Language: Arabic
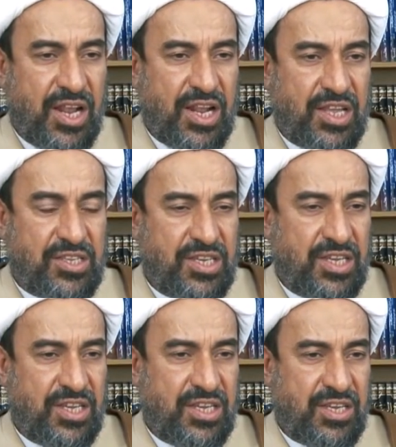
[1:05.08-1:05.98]

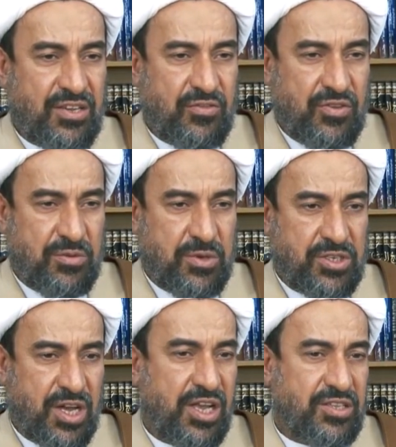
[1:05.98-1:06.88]
التي في
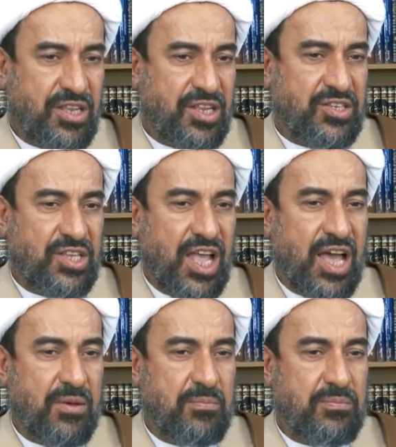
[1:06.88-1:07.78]
بشارة
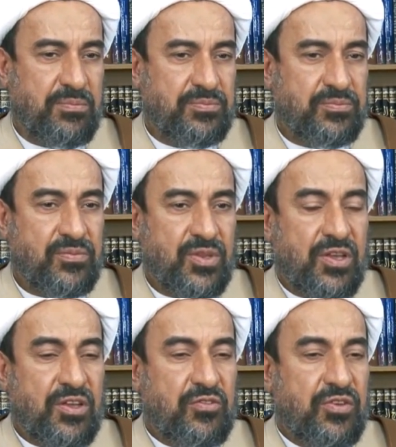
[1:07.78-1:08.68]
الإسلام
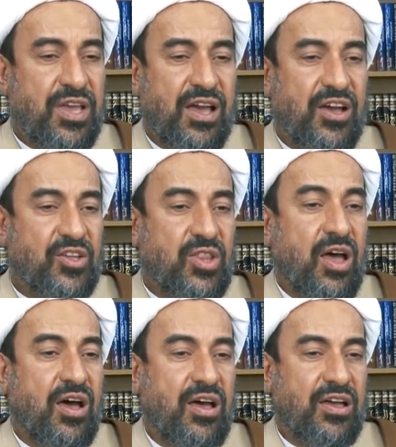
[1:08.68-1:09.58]
فيها
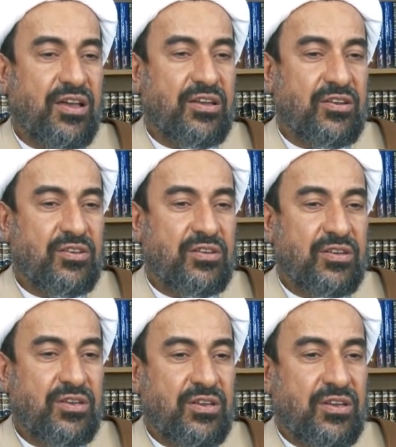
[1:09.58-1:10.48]
أخطاء
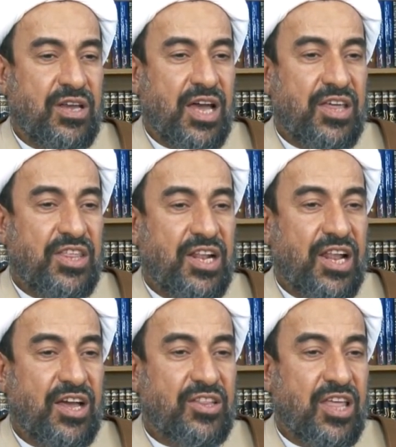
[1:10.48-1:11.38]
هذه
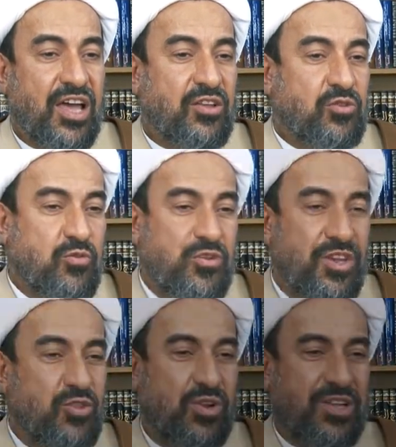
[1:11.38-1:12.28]
الأخطاء
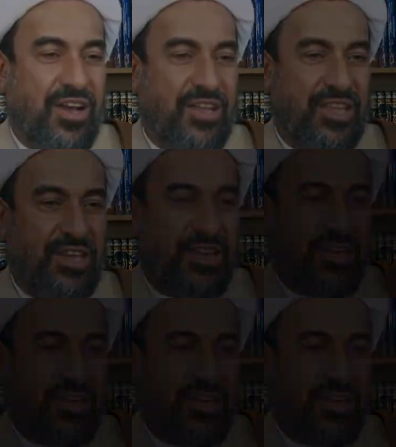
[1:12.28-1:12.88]
تفيد القاطع